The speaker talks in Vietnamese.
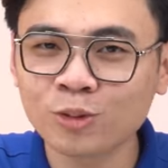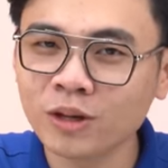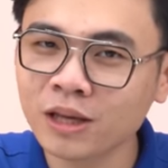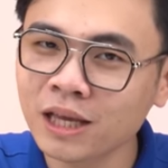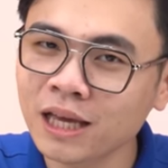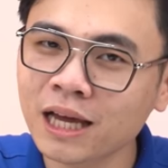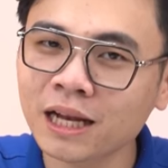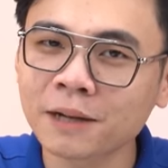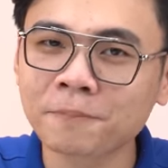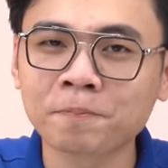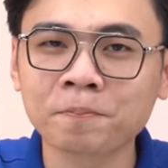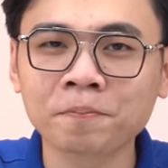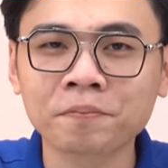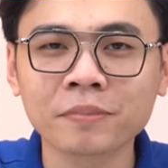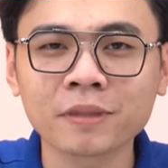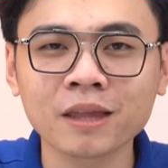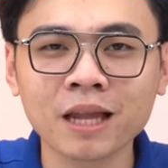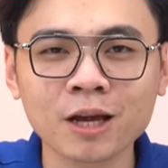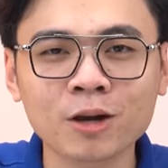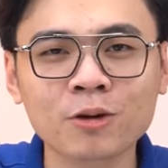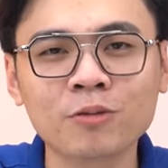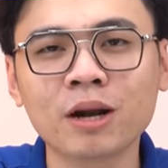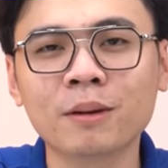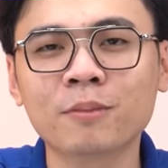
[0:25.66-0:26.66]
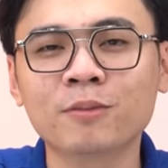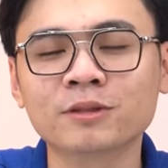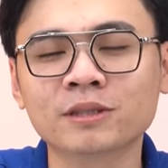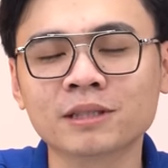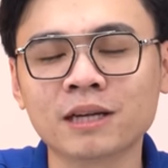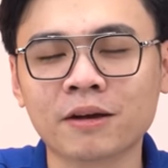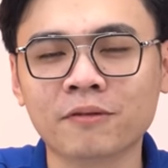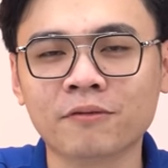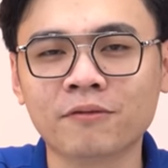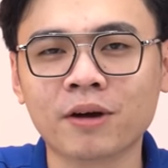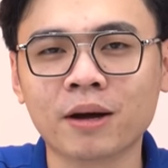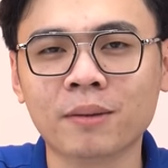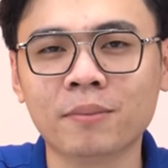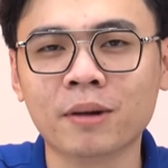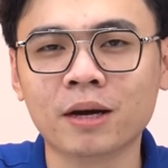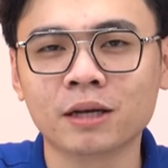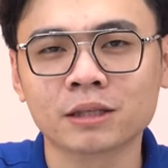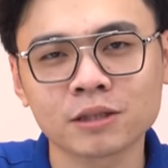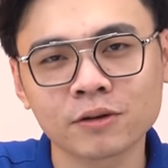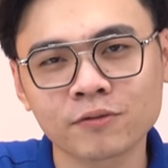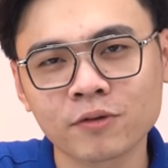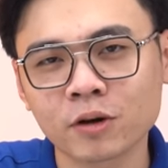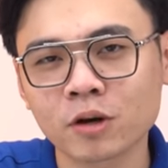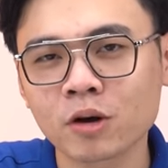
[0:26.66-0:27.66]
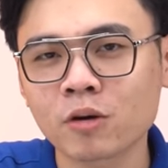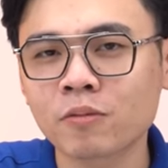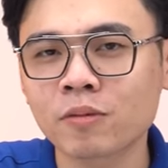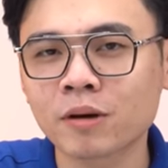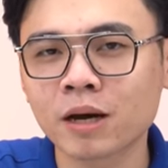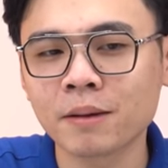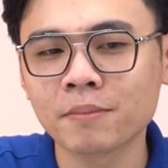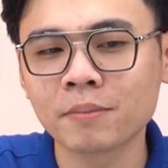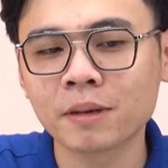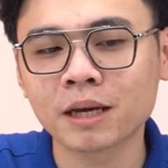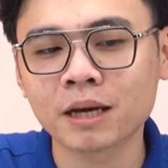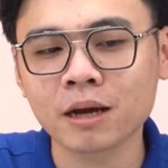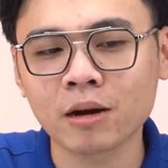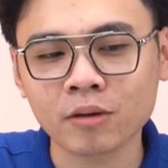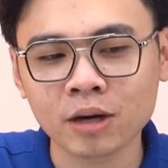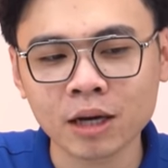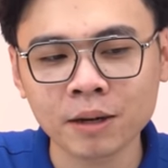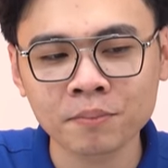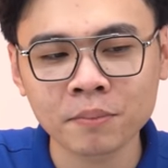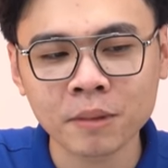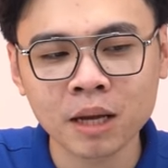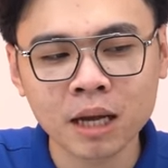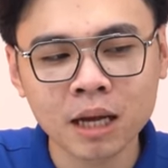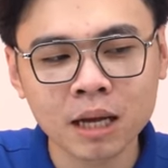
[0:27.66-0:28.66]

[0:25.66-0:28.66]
Tuy nhiên, đây cũng là một sản phẩm trong phân khúc gaming cao cấp